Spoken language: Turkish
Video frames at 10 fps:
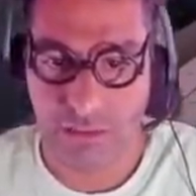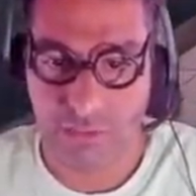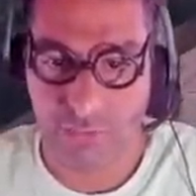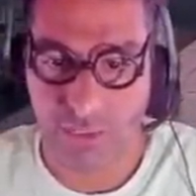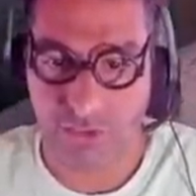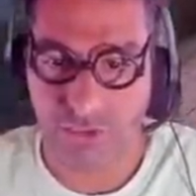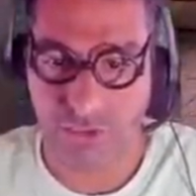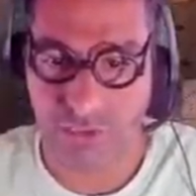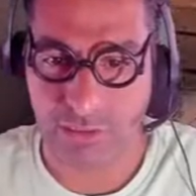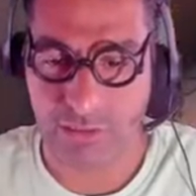
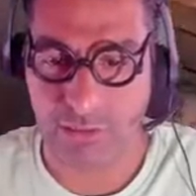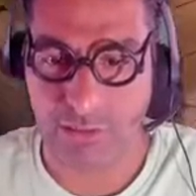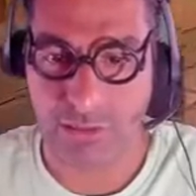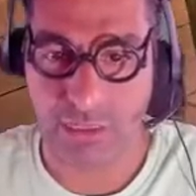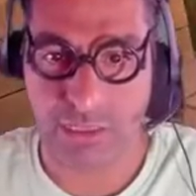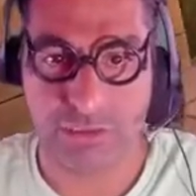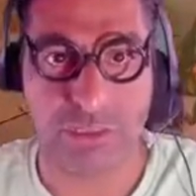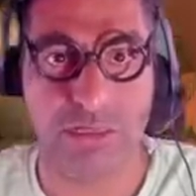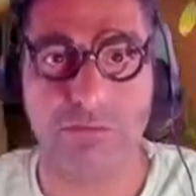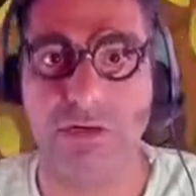Bence
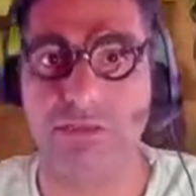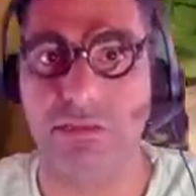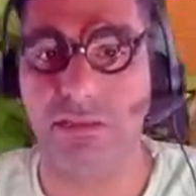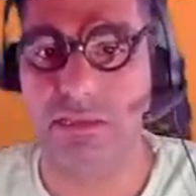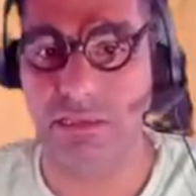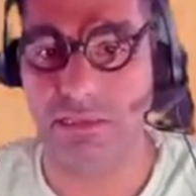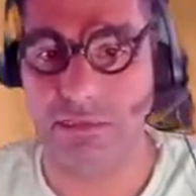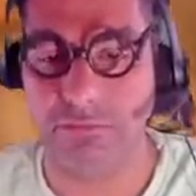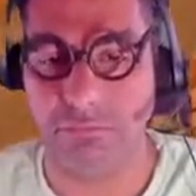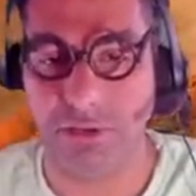Ejder Vandal'a
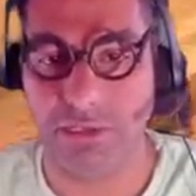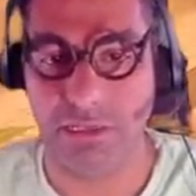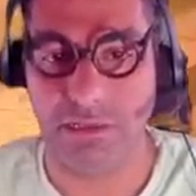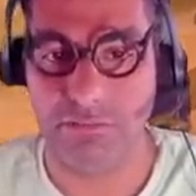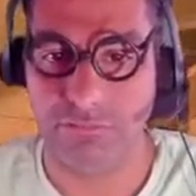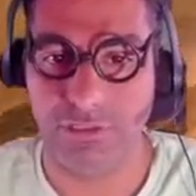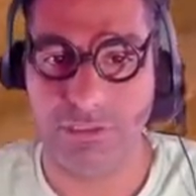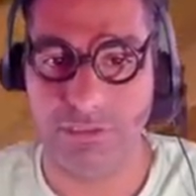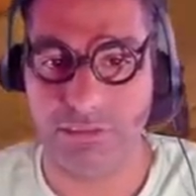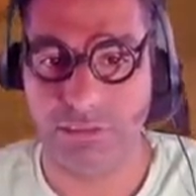para
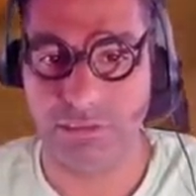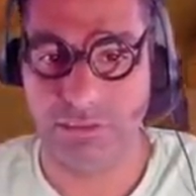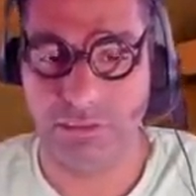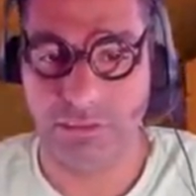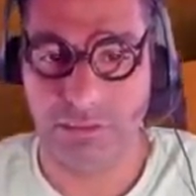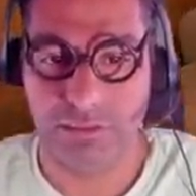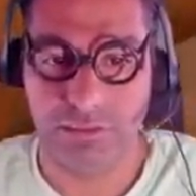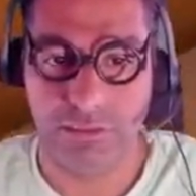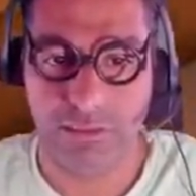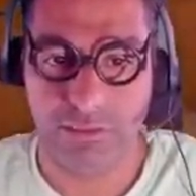verilir.
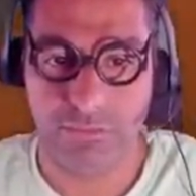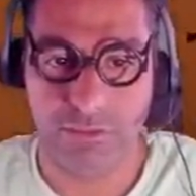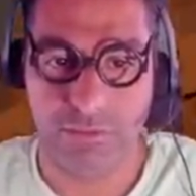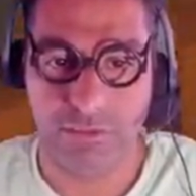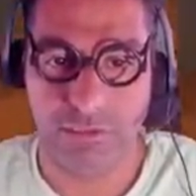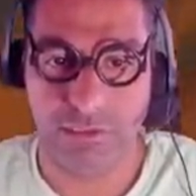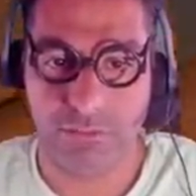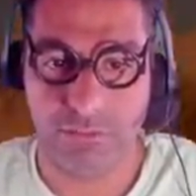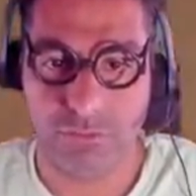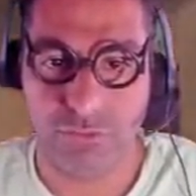Dediğim gibi
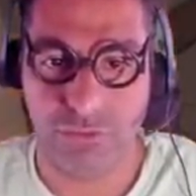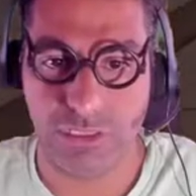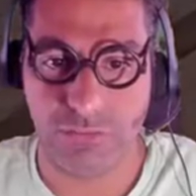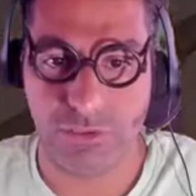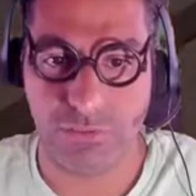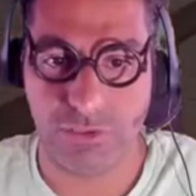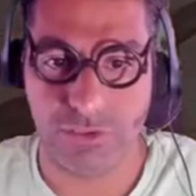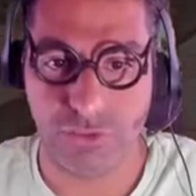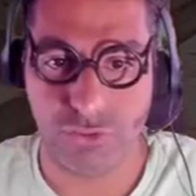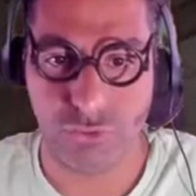
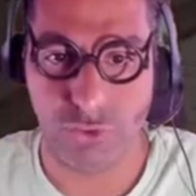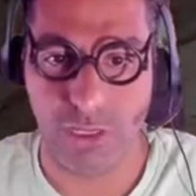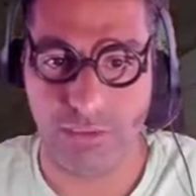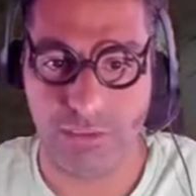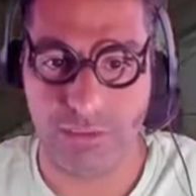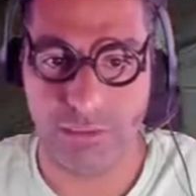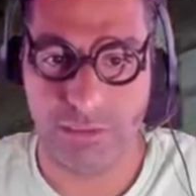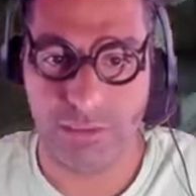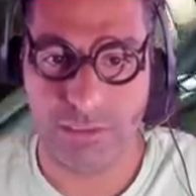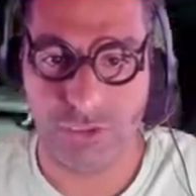2175 lira şu an.
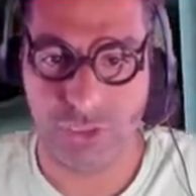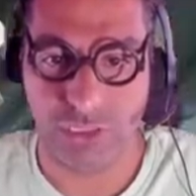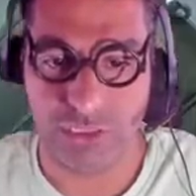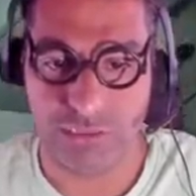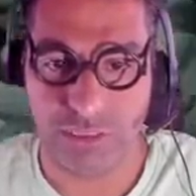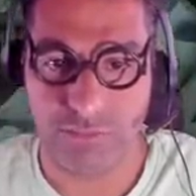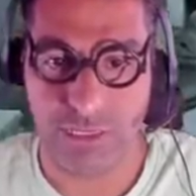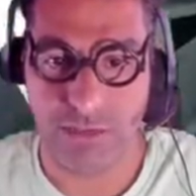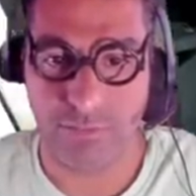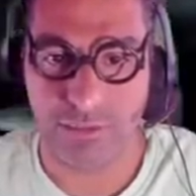İnşallah zam
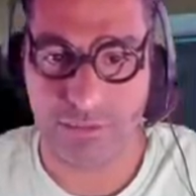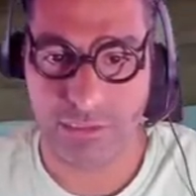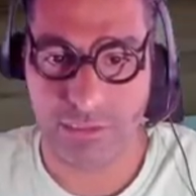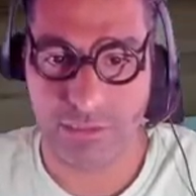gelmezse.